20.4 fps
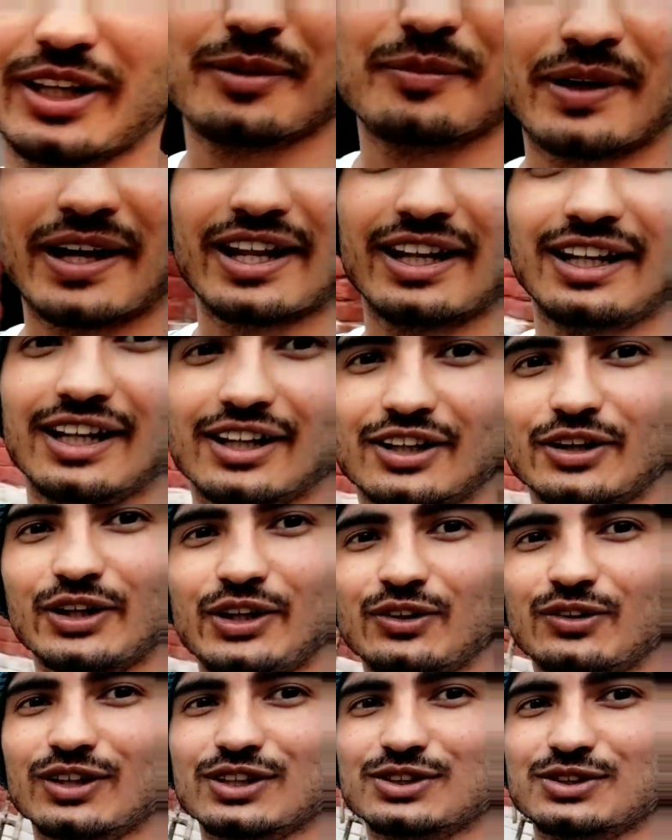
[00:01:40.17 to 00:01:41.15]
ये हमारे
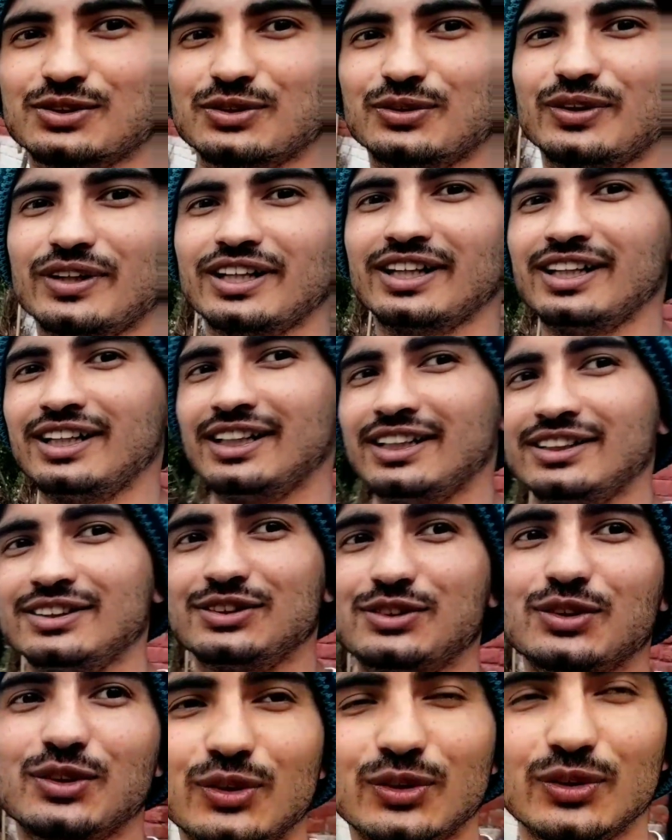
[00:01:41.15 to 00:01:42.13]
लकड़ियों का स्टोर
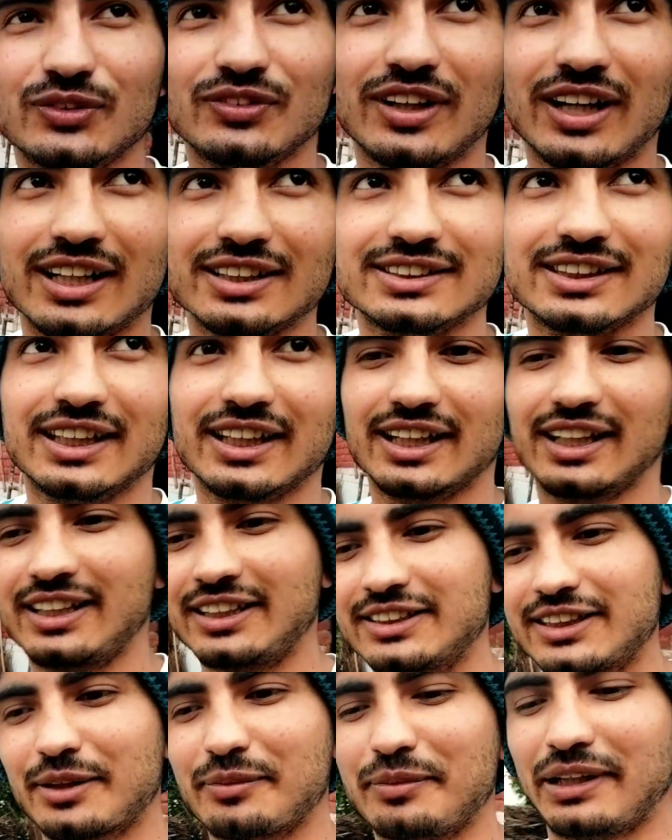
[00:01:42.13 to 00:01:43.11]
जो वहाँ से
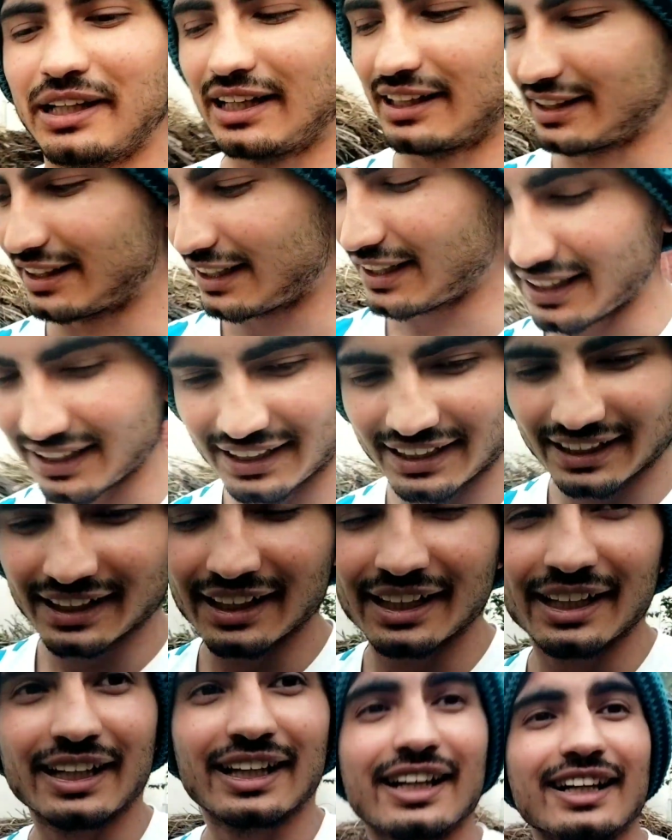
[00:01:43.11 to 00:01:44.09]
कहीं से भी लाते हैं
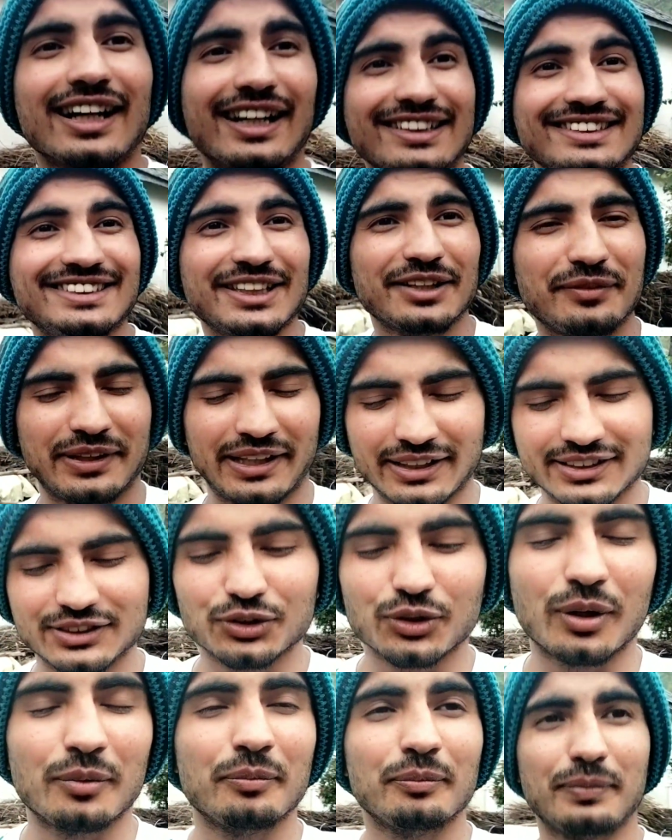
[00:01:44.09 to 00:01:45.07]
कहीं से भी नहीं
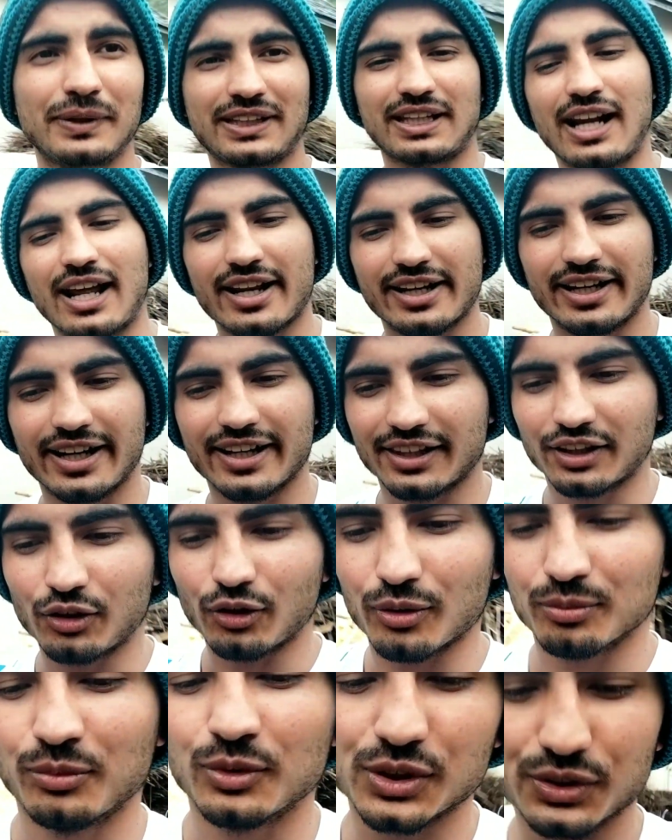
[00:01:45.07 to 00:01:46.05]
जो हम पतरा रेड़ते हैं
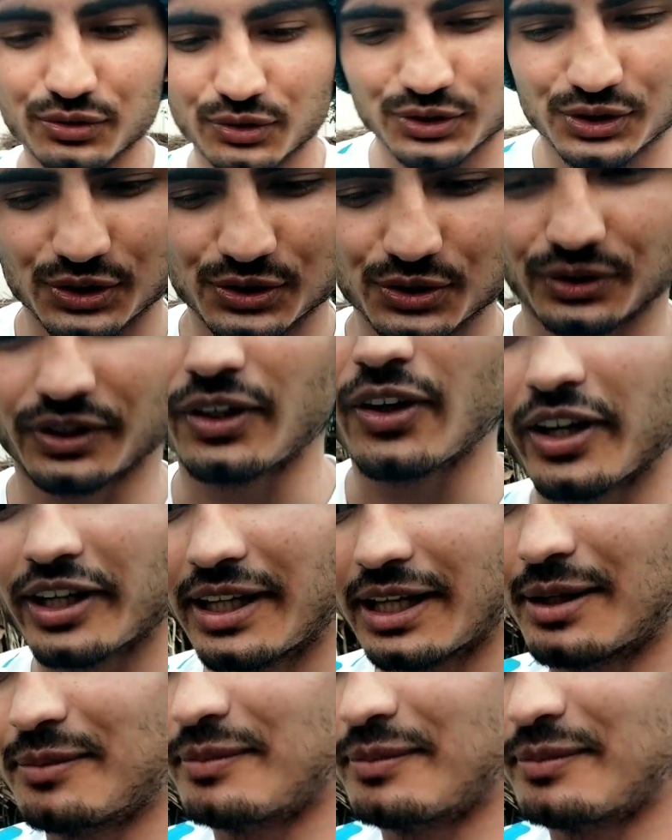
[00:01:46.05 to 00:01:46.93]
ना ऑलमोस्ट वो चीज़ होती है और ये